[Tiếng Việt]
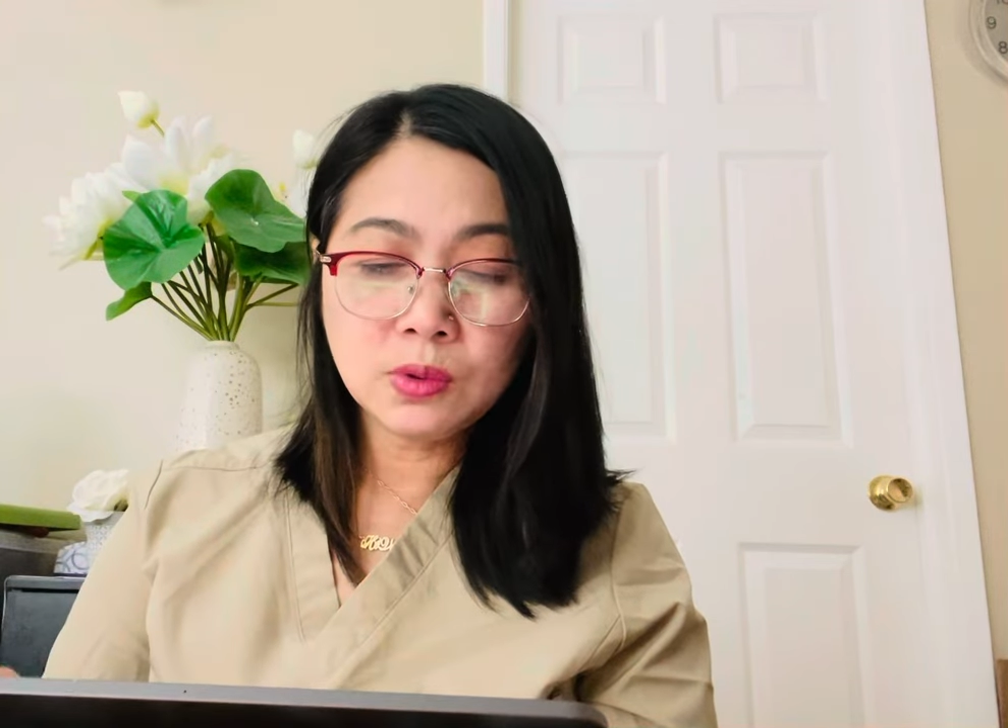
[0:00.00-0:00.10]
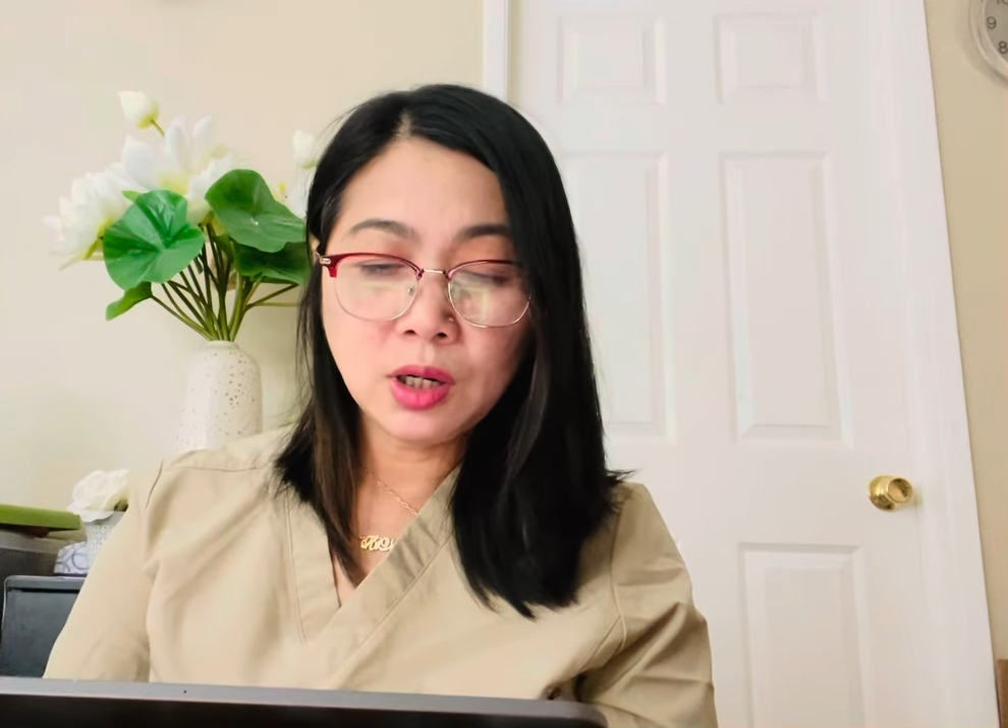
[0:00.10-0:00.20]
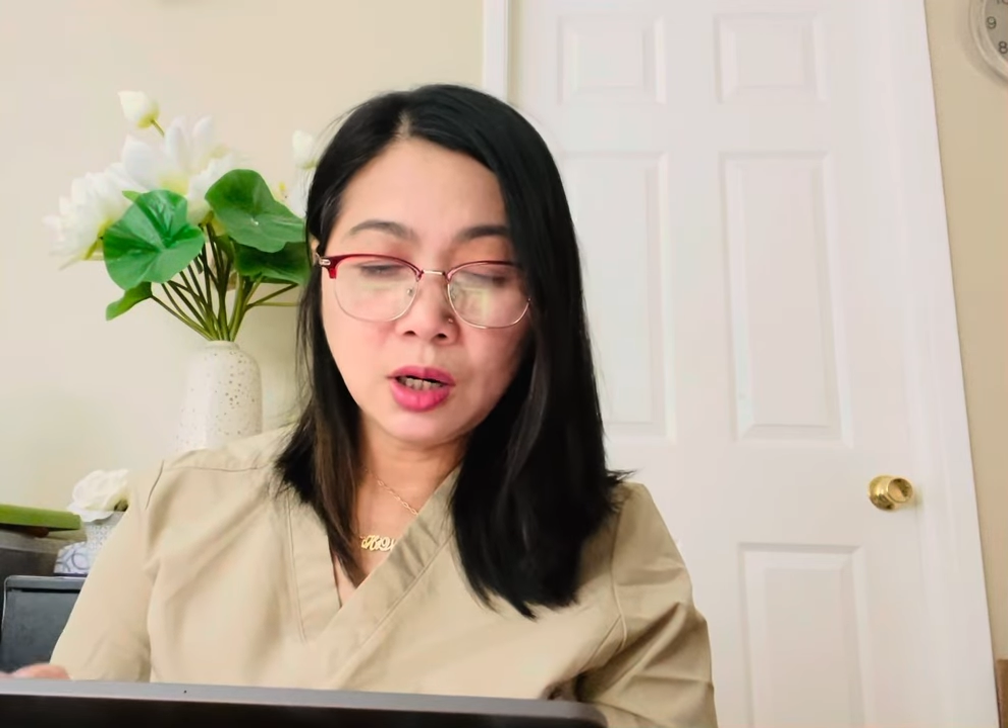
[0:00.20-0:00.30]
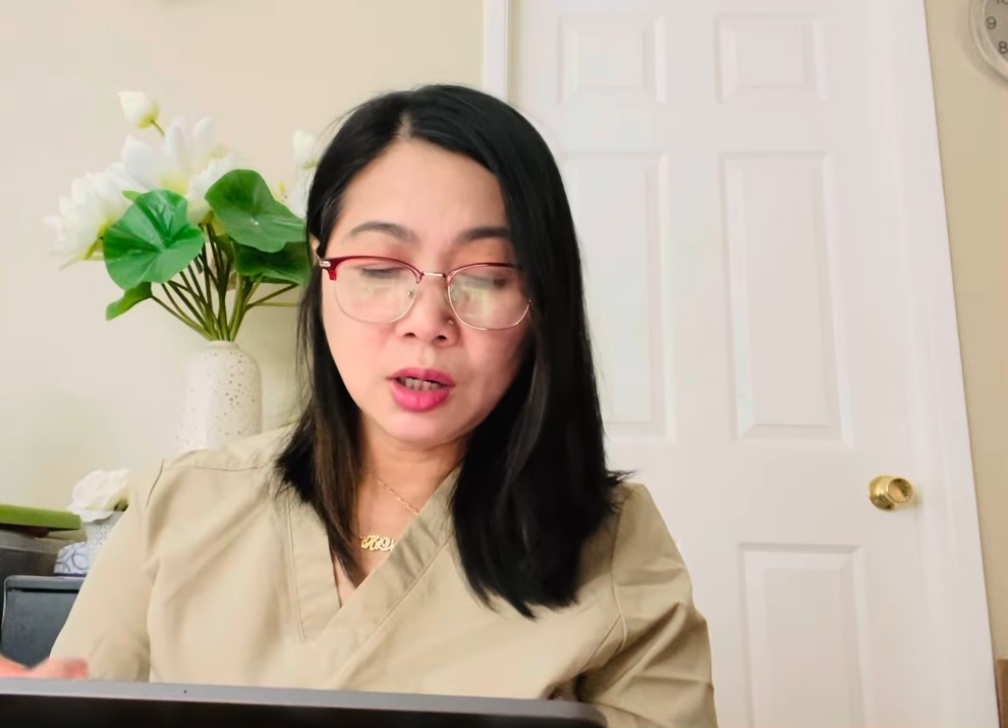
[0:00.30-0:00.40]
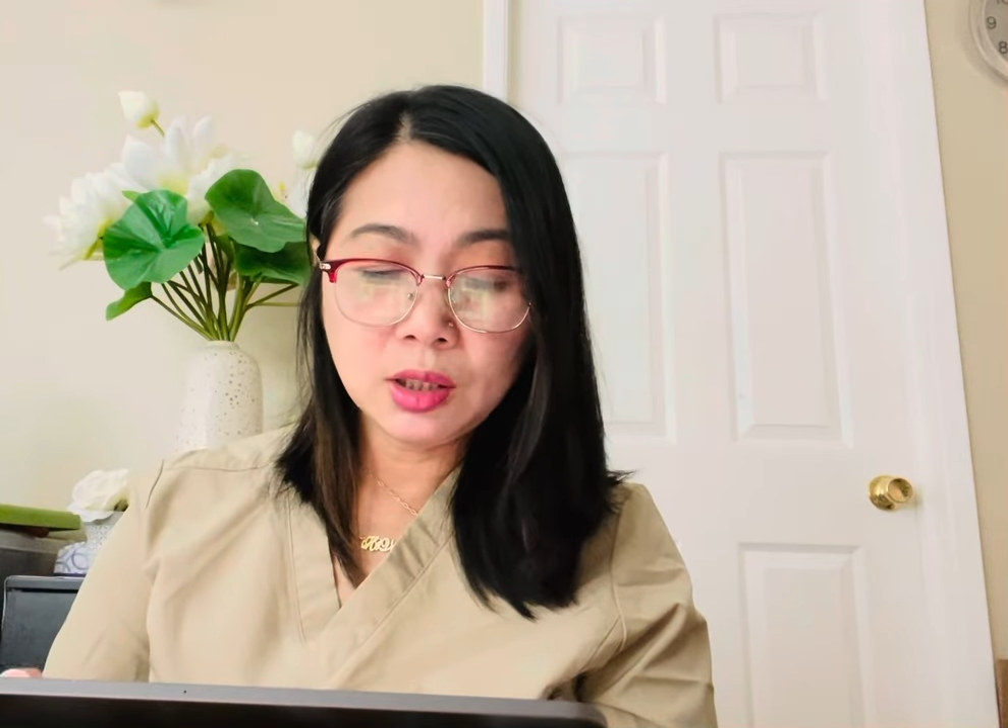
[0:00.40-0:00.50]

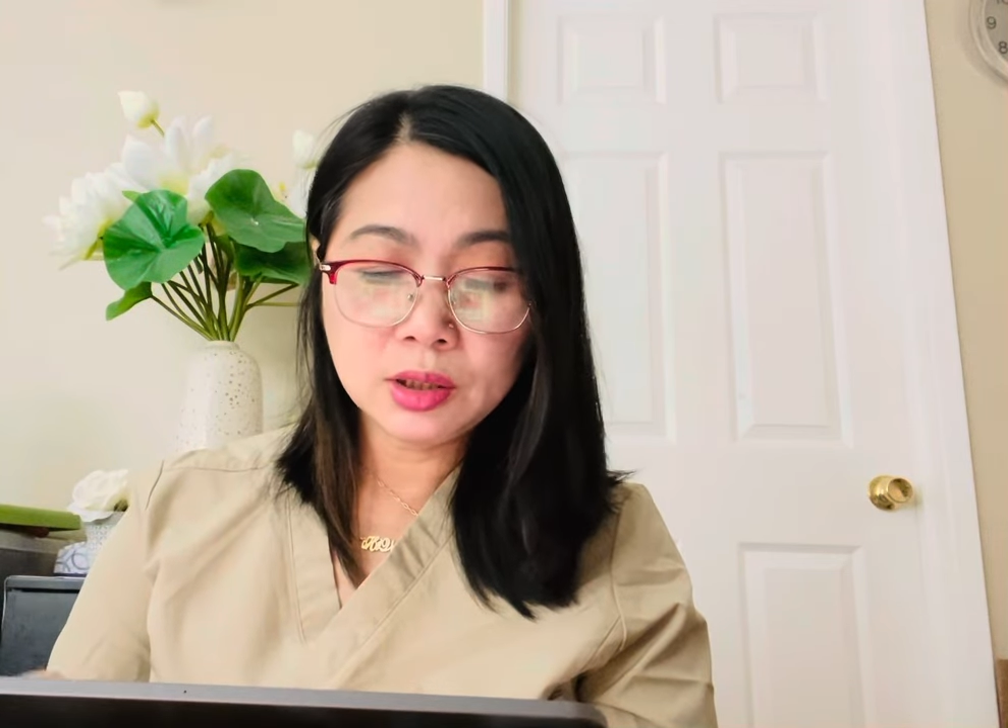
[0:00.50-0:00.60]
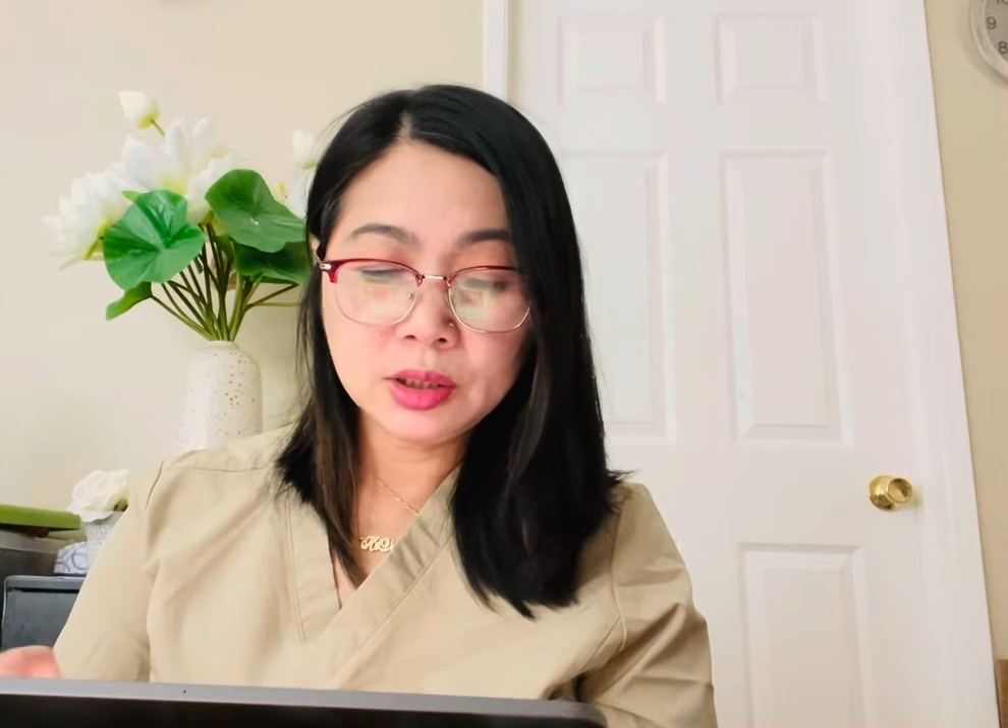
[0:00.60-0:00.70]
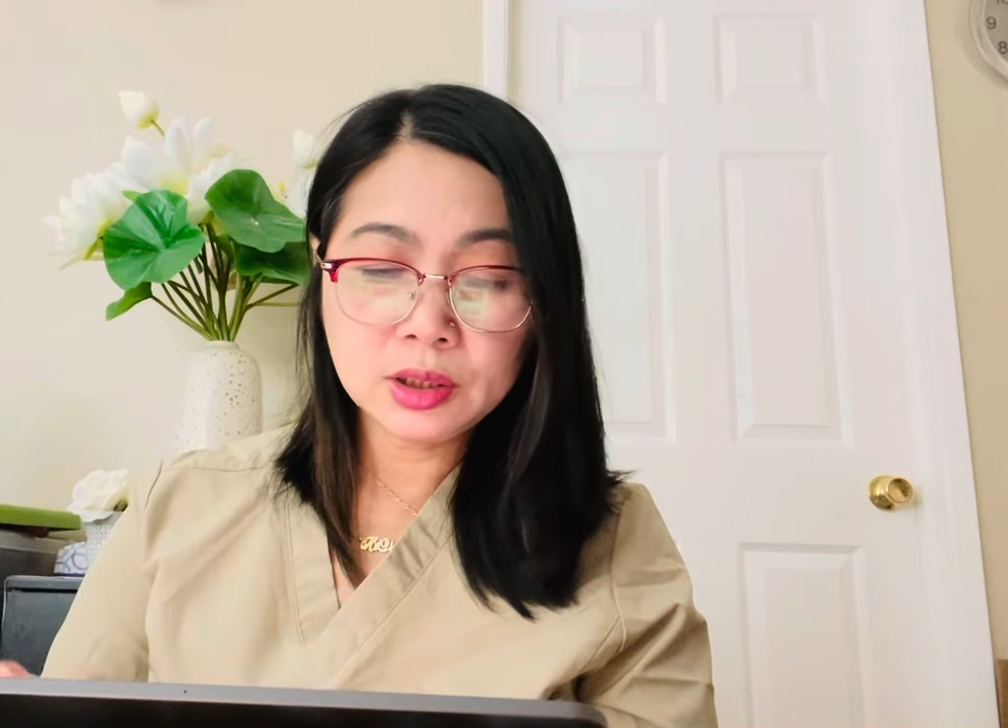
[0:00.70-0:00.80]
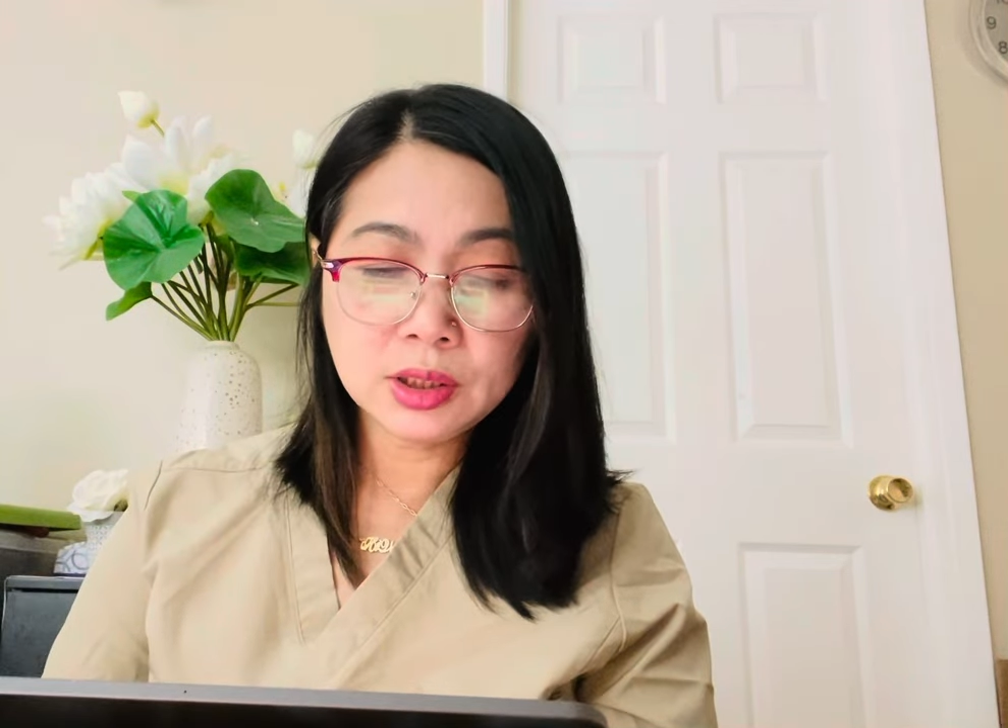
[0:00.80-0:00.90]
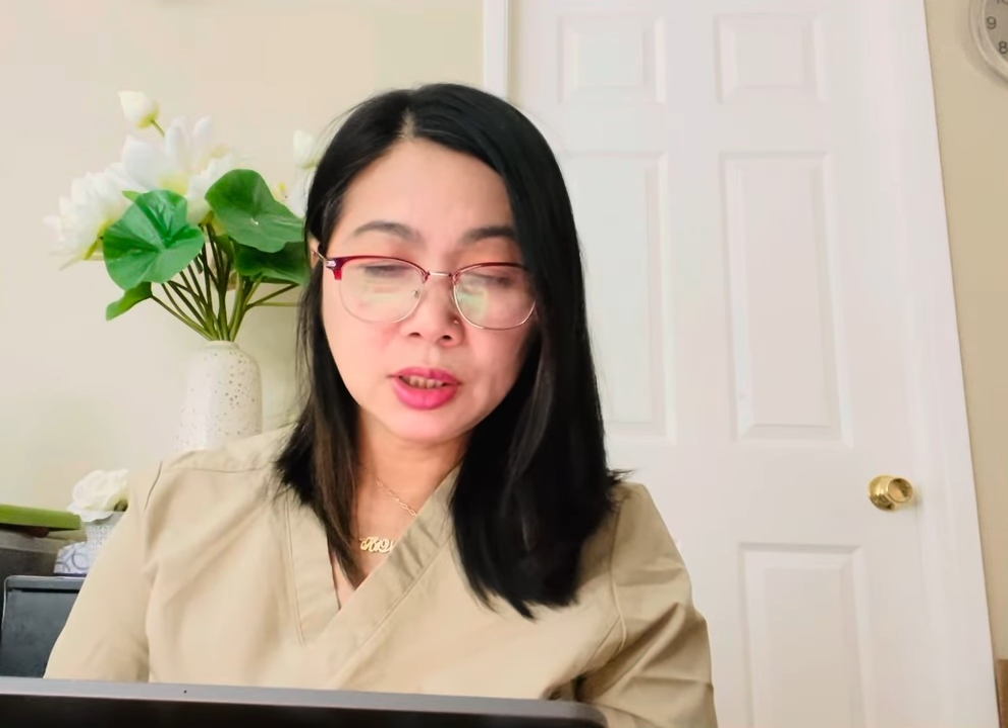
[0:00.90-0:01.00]
có
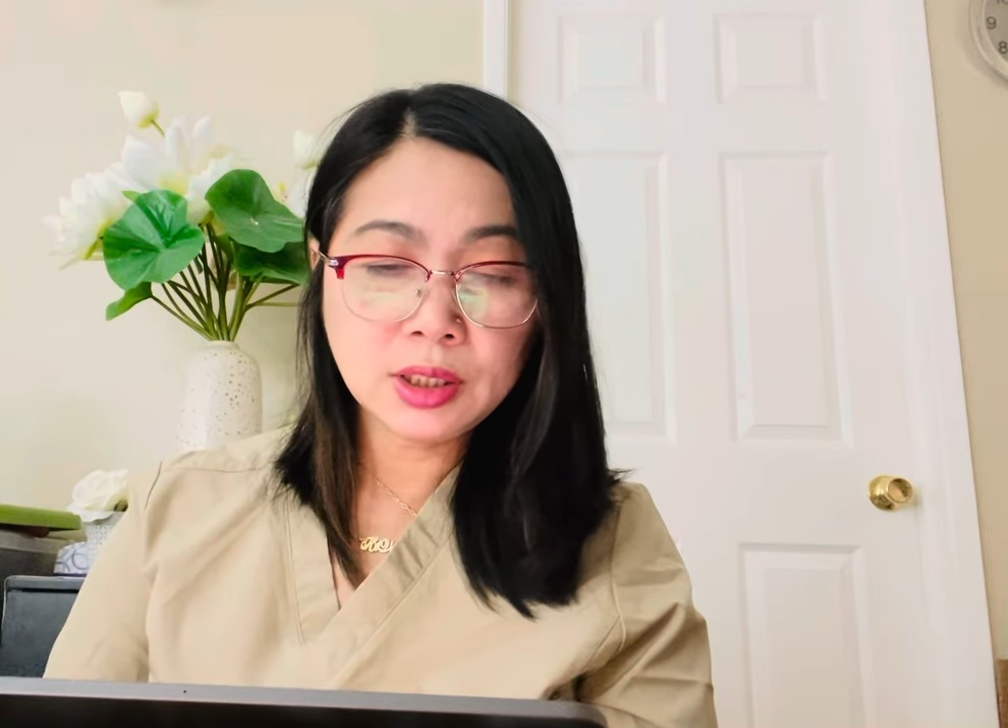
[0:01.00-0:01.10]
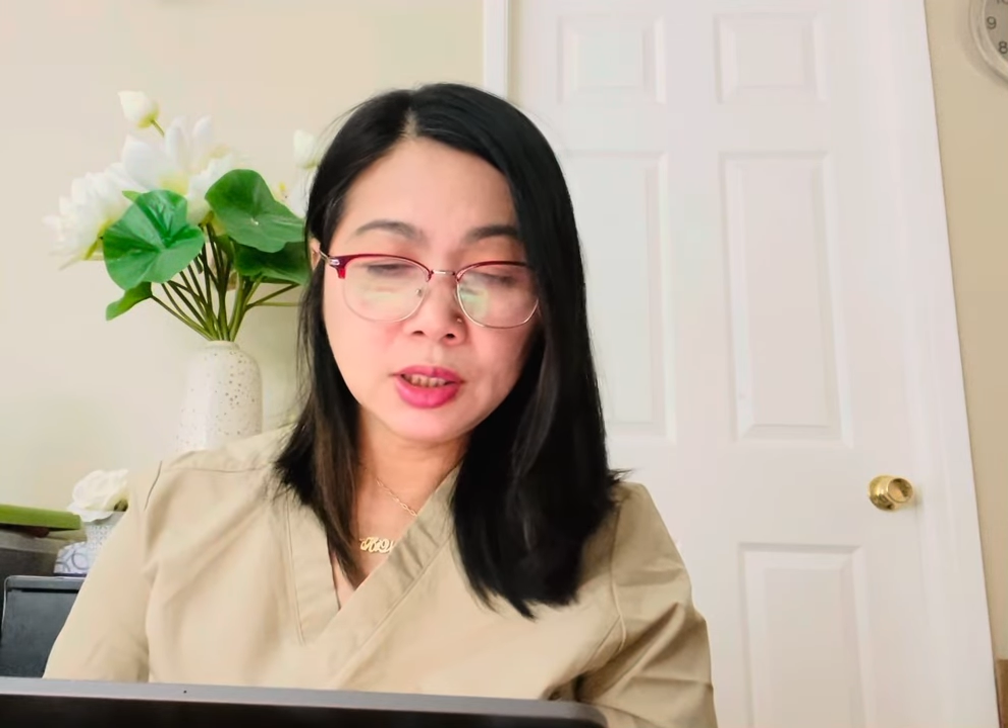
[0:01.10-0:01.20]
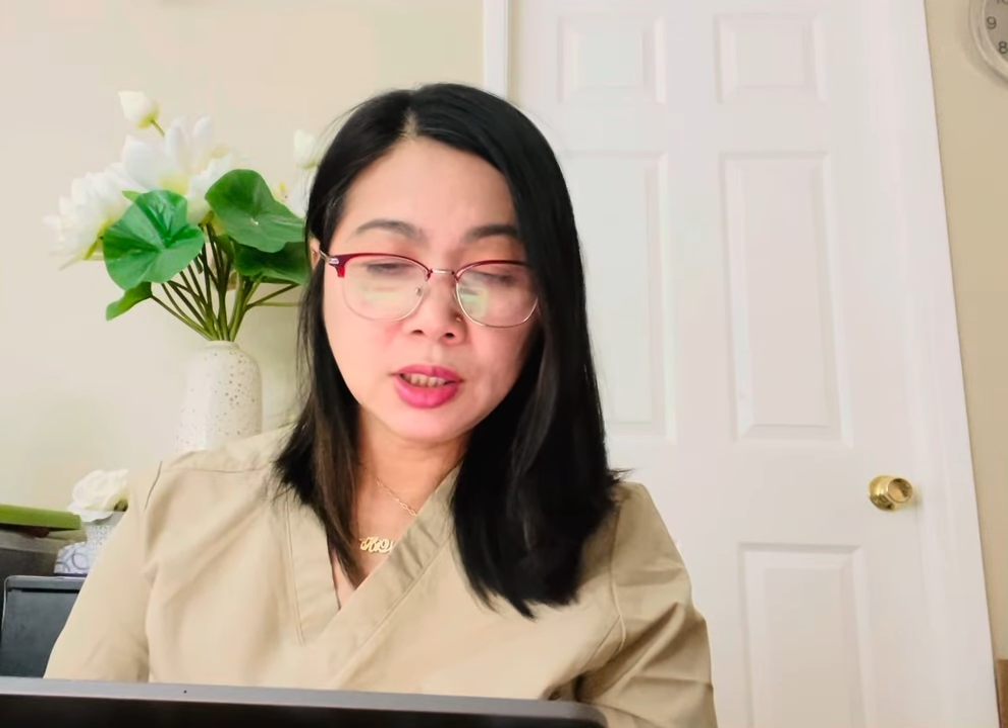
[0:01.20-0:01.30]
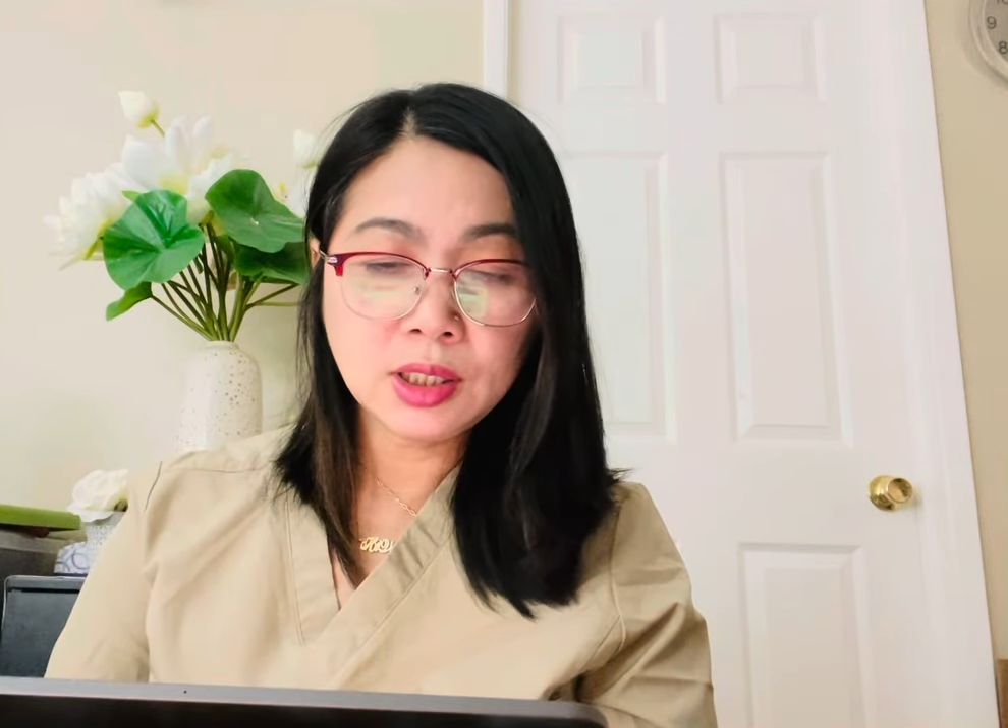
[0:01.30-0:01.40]
những cái